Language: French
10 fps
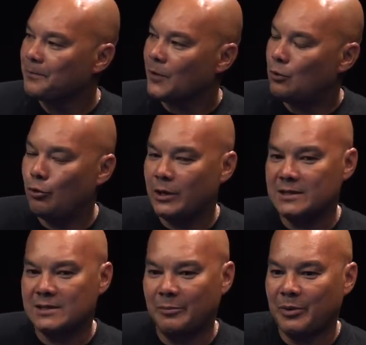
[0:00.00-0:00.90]
Le
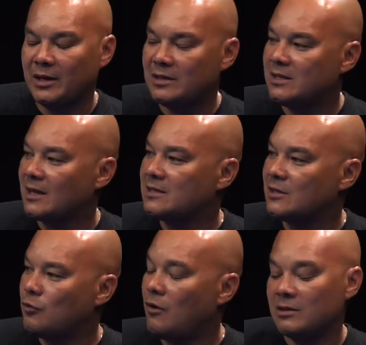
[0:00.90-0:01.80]
reste, après, c'est
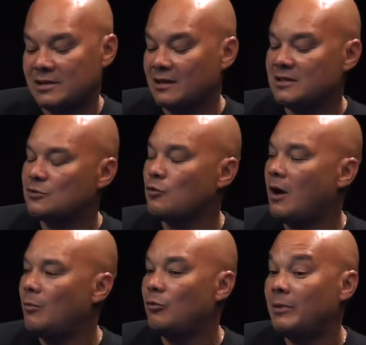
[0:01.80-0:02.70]

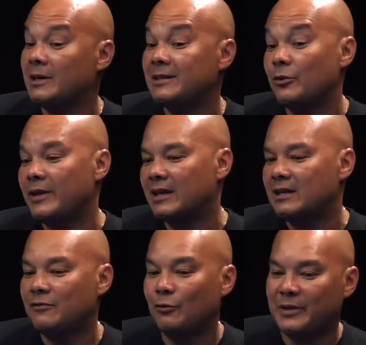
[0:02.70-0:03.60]
accessoire. Bon, bah, il y en a
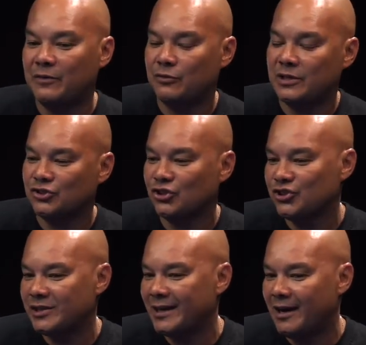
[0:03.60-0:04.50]
qui vont peut-être venir
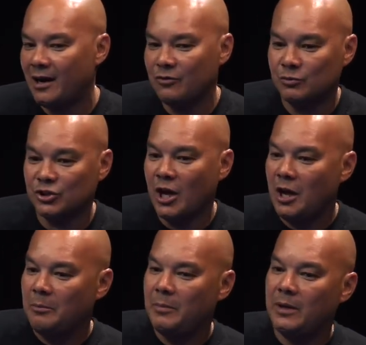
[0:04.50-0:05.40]
chercher des grades.
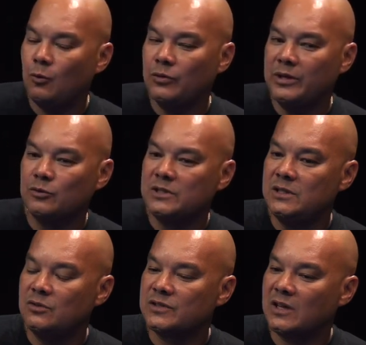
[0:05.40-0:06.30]
Mais on est aussi
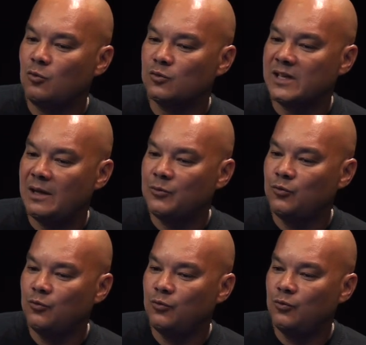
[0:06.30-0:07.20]
dans un concept
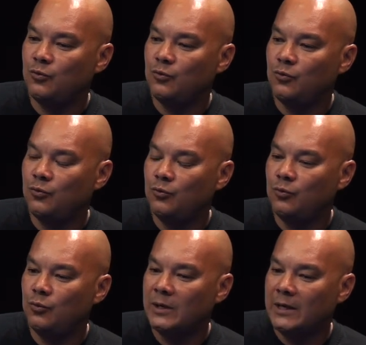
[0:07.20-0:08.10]

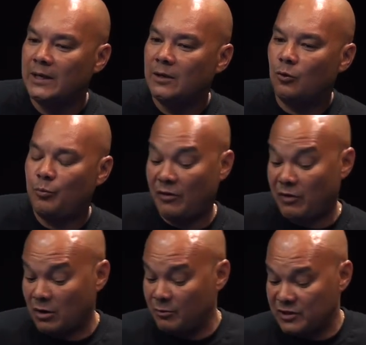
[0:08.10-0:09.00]
où on peut
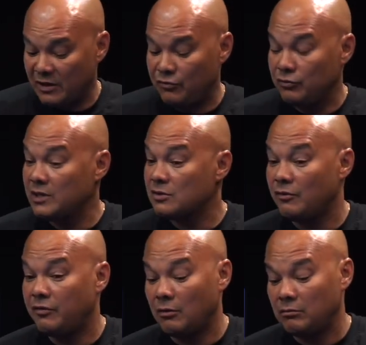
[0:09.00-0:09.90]
avoir, comme vous avez vu, des enfants,